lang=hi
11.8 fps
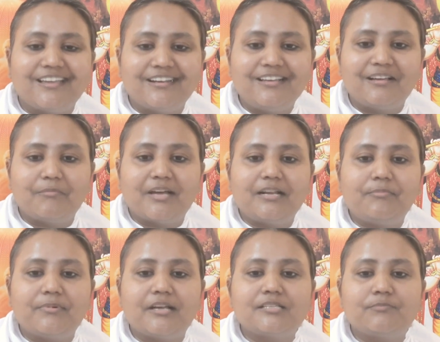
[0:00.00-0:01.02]
है ना हमारे
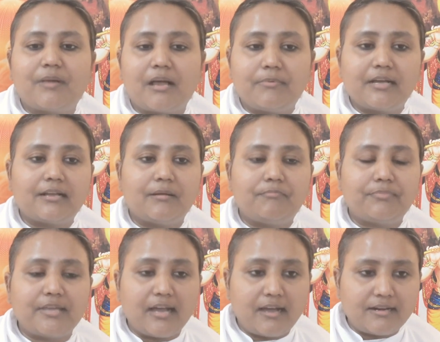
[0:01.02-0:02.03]
पास बाबा का
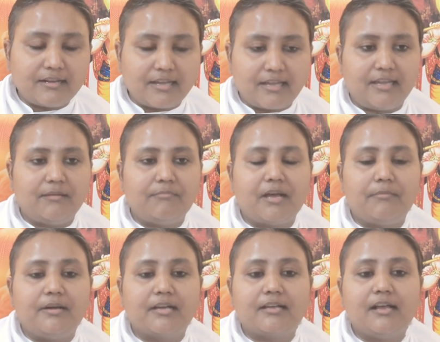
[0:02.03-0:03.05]
प्यार है
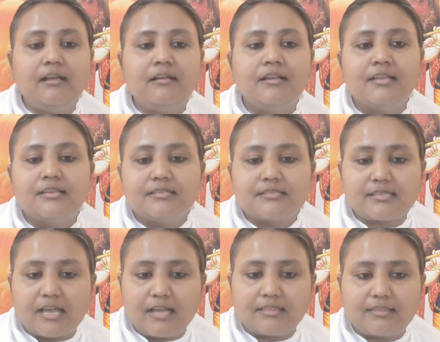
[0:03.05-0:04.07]
बाबा का
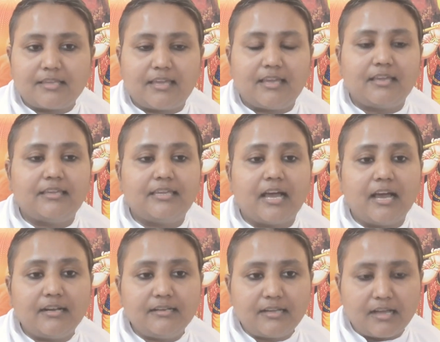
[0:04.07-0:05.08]
साथ है
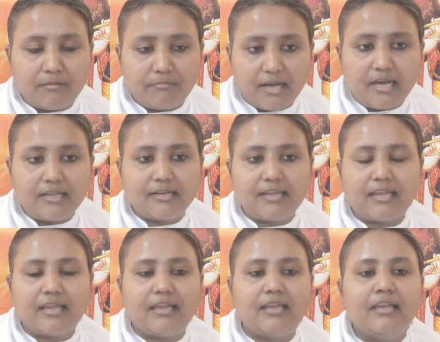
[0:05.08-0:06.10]
ज्ञान का मार्ग
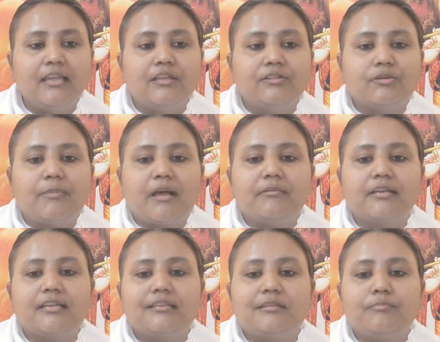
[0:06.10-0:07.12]
है तो बाबा
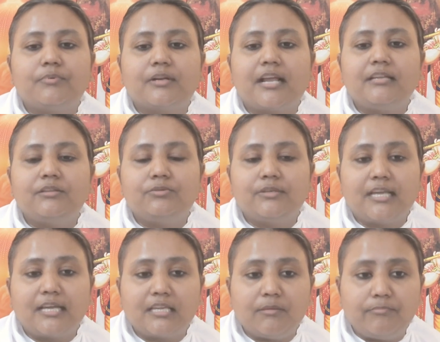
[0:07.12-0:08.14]
कहते पुरानी
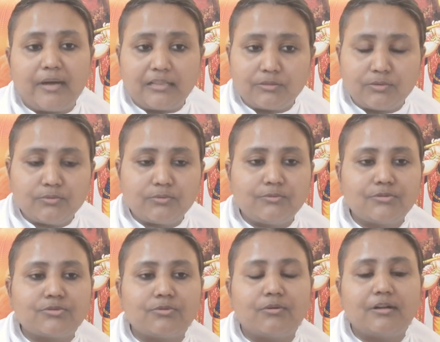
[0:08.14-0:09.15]
दुनिया की बातों को
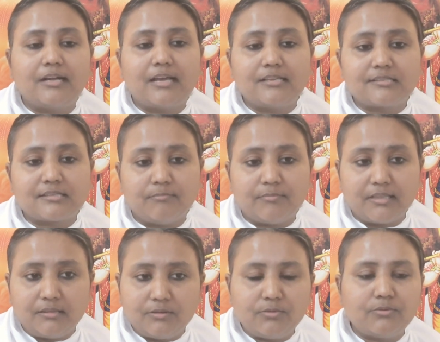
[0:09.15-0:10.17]
छोड़ना
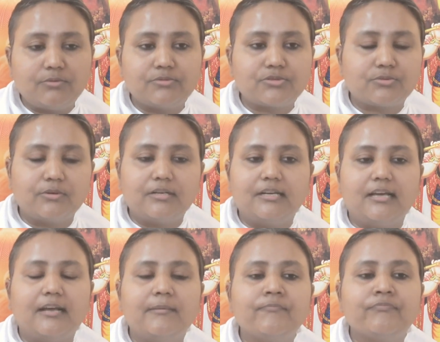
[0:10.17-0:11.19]
संबंधों को छोड़ना